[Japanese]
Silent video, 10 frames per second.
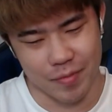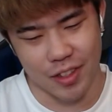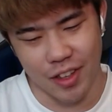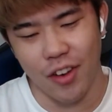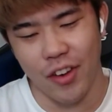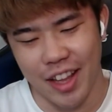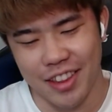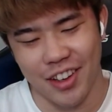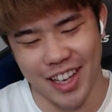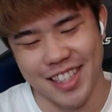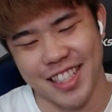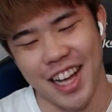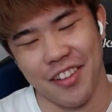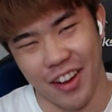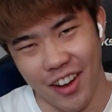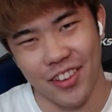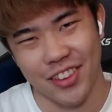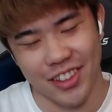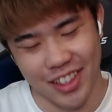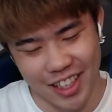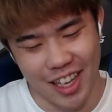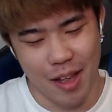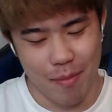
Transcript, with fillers: クラロはやってる感じがあるわ、本当に。